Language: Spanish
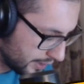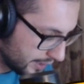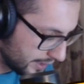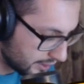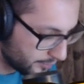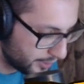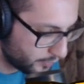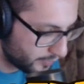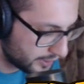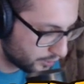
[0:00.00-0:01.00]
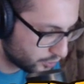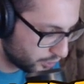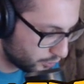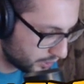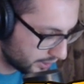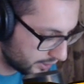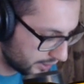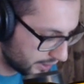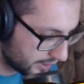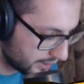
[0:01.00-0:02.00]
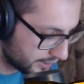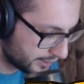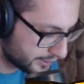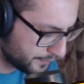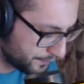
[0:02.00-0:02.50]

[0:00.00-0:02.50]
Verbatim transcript: Y también obviamente nos ayuda a tener las cartas